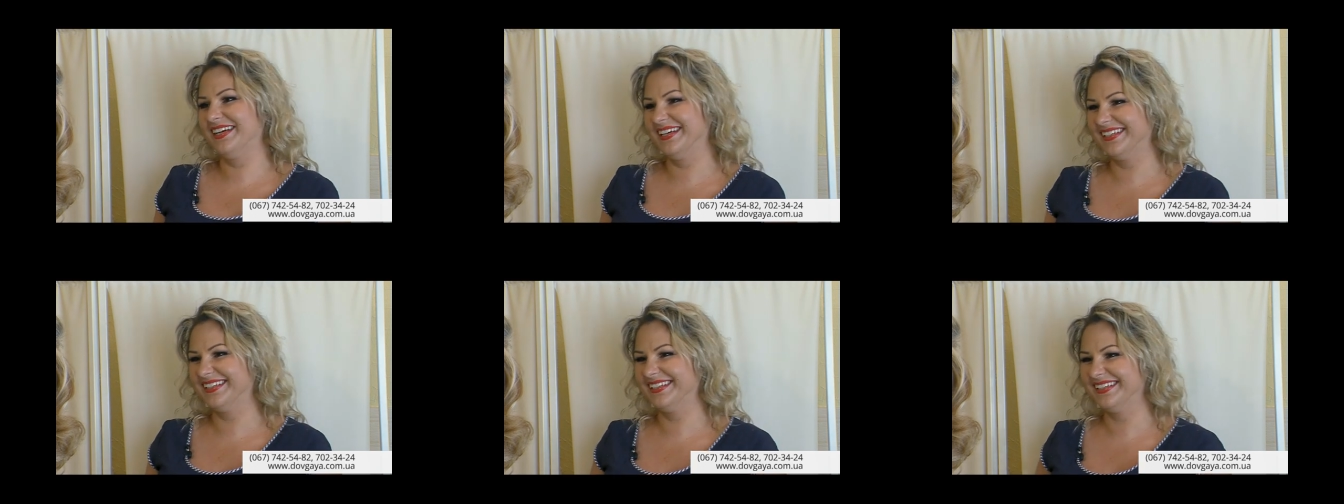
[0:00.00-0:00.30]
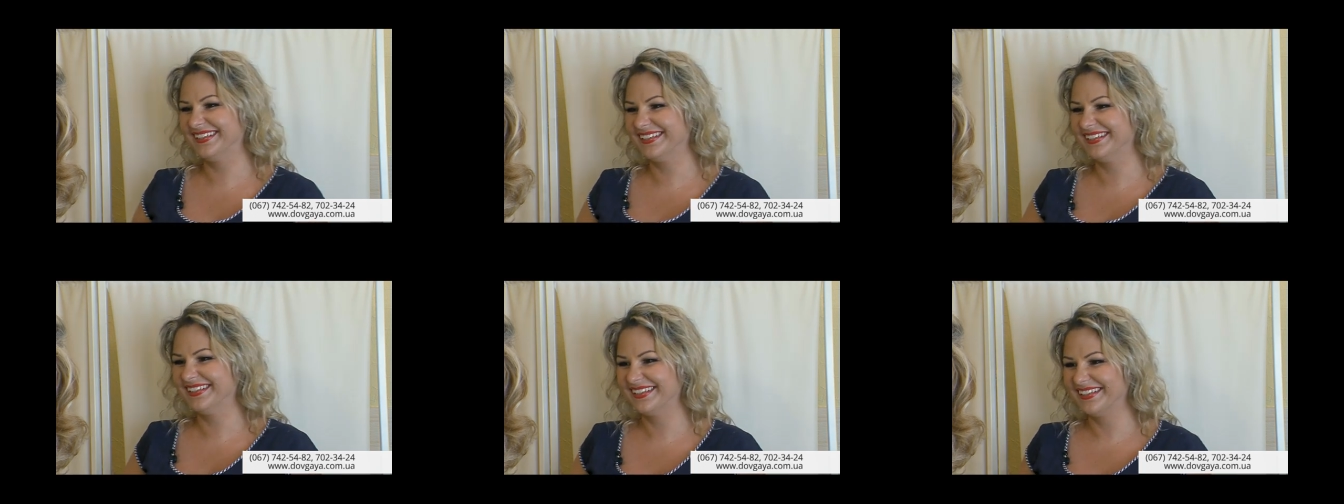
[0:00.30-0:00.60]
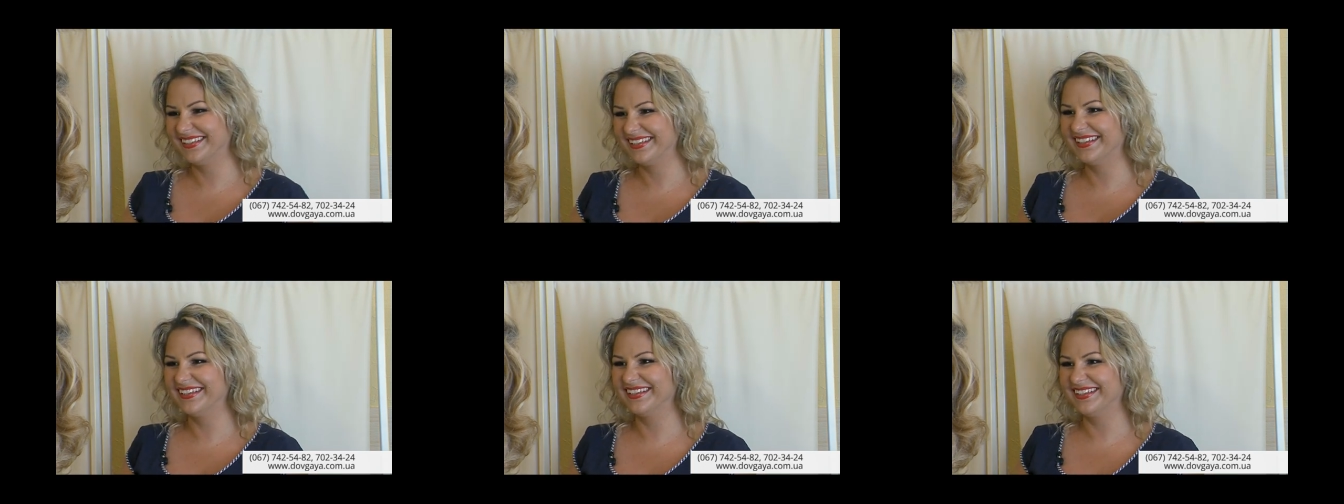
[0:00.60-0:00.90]
Наверное,
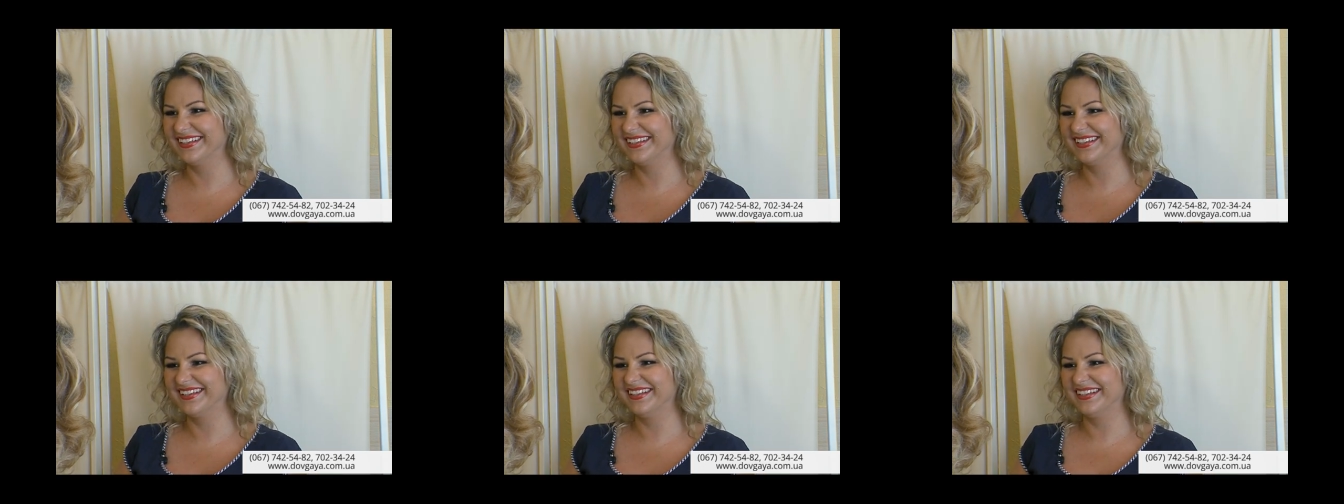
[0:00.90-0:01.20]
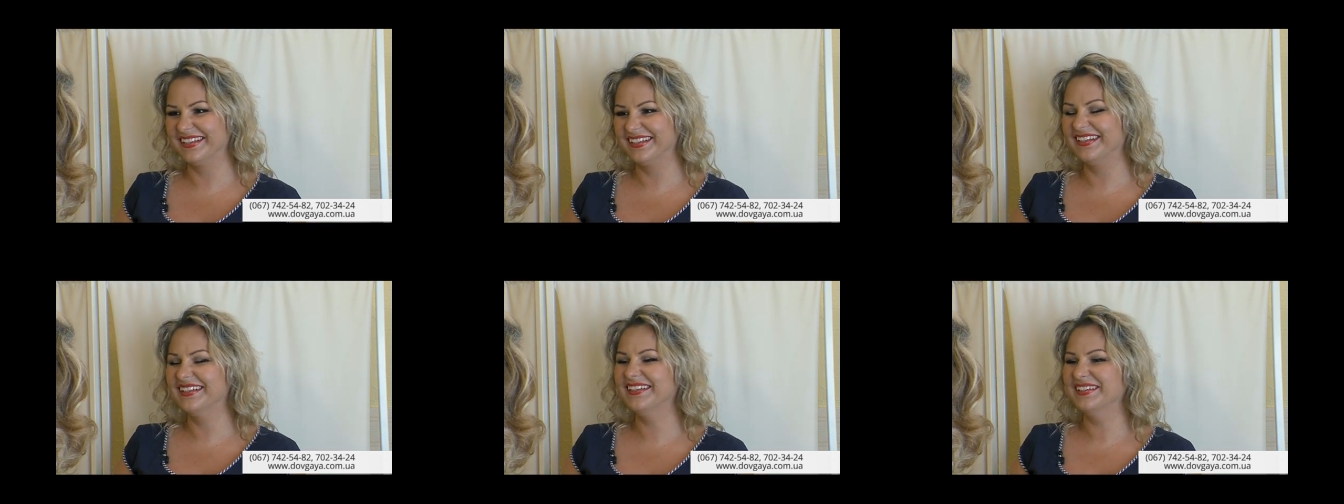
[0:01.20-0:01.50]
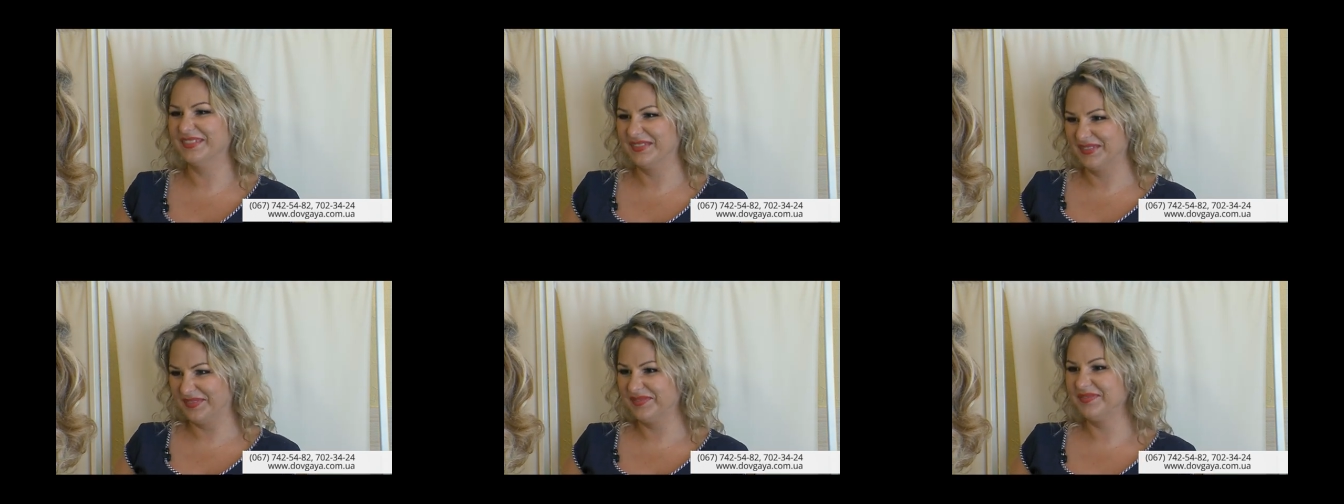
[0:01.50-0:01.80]
это очень важно,
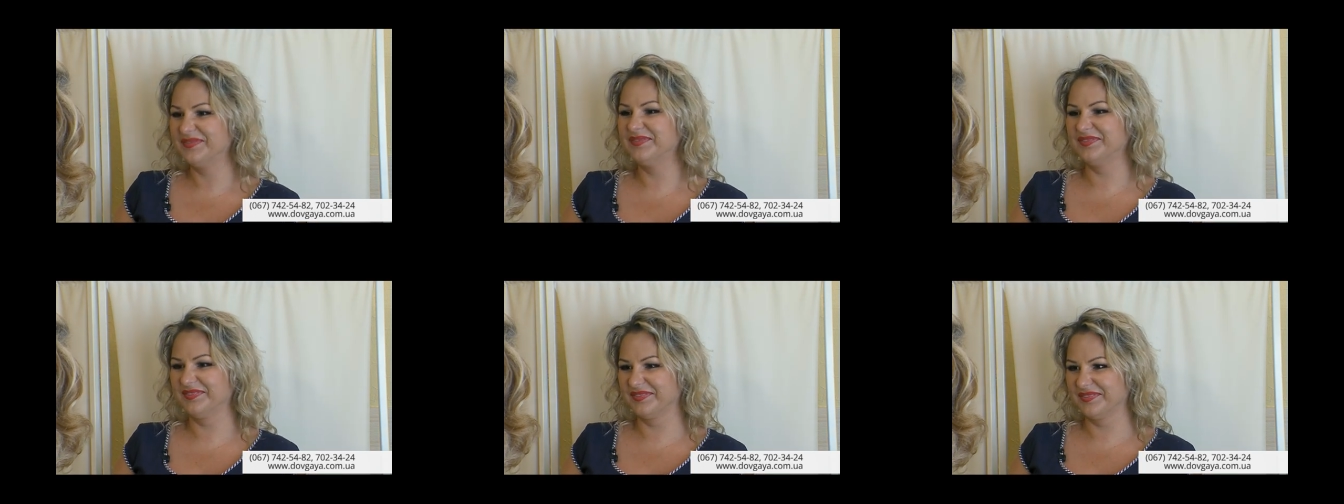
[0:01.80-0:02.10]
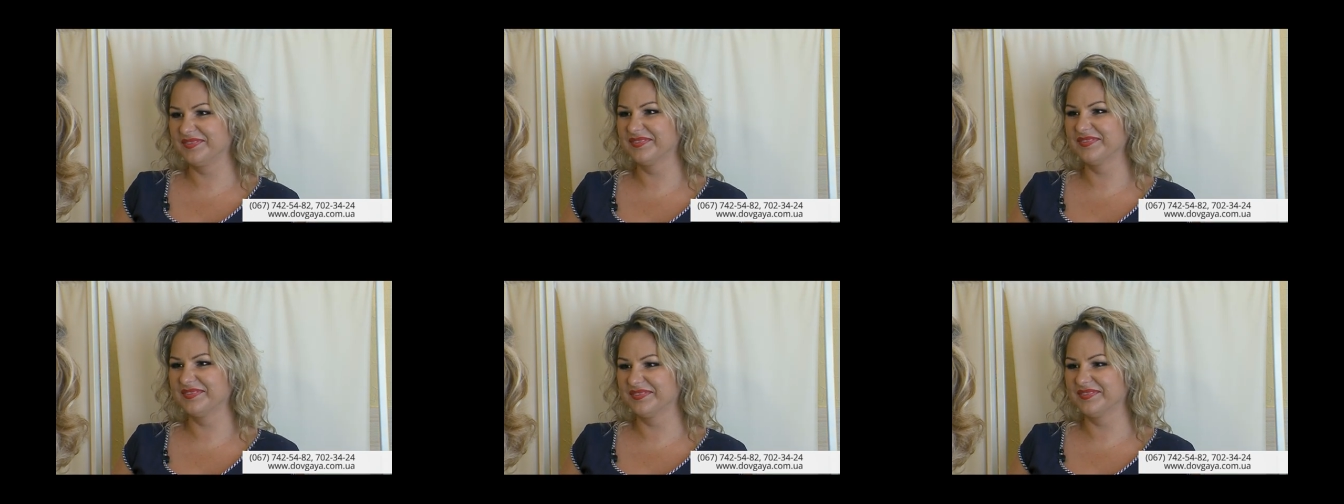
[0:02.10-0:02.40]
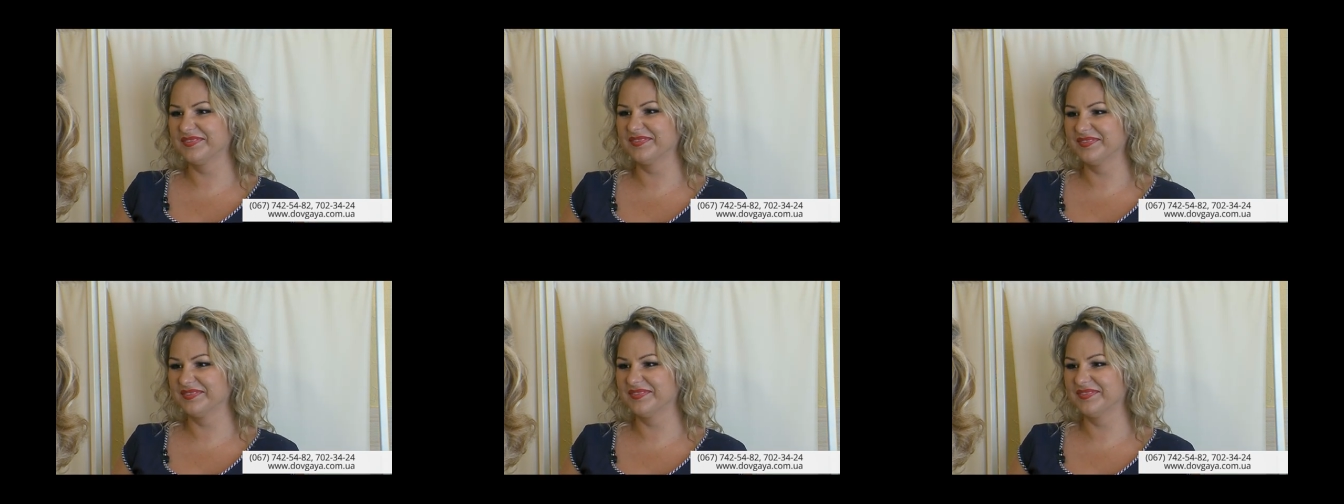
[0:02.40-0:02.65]
потому что выходя отсюда,